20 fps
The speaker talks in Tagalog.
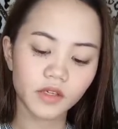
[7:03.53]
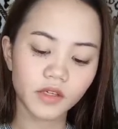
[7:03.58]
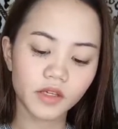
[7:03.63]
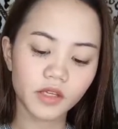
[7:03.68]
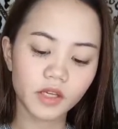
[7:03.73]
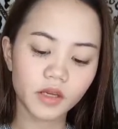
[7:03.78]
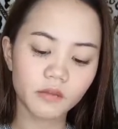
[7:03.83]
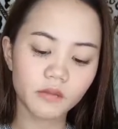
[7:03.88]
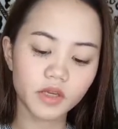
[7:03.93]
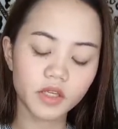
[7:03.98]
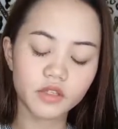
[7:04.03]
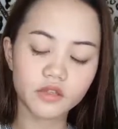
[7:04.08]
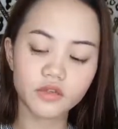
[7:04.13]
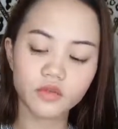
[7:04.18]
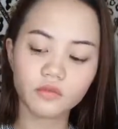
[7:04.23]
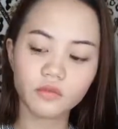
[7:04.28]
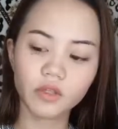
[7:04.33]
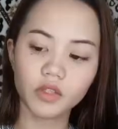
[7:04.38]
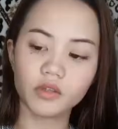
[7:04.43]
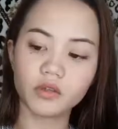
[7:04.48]
Kaya
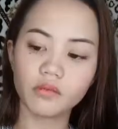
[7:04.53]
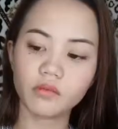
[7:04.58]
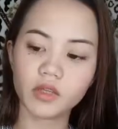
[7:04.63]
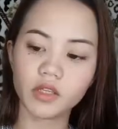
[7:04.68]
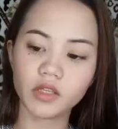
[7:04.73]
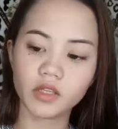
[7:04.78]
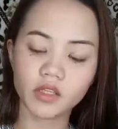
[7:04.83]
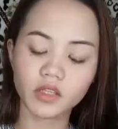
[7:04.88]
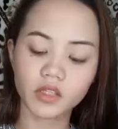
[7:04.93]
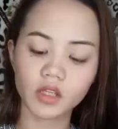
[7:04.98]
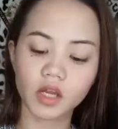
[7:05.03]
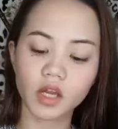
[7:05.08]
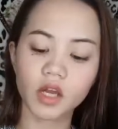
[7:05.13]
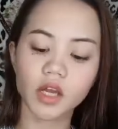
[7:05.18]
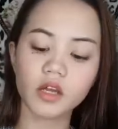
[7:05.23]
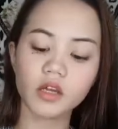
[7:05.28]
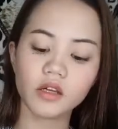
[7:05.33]
medyo madumi na siya.